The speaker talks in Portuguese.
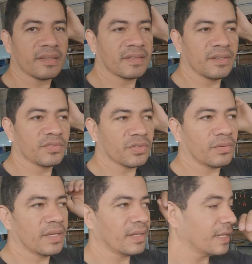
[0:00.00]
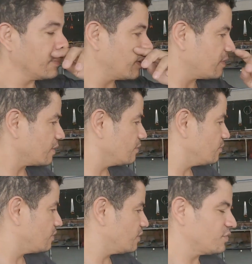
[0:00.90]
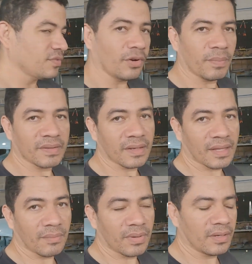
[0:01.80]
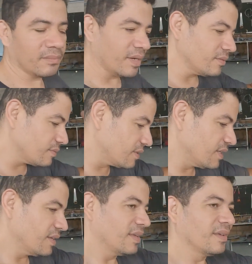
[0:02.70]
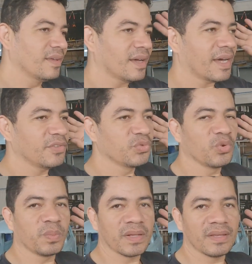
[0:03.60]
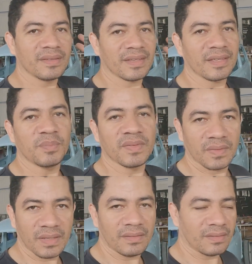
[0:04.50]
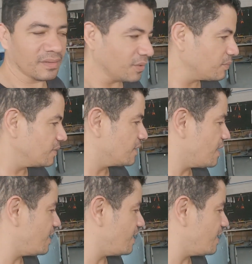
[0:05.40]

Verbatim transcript: não está saindo sol nem nada, apesar que não precisa de sol para acertar branco, mas a desculpa deles é que precisa, então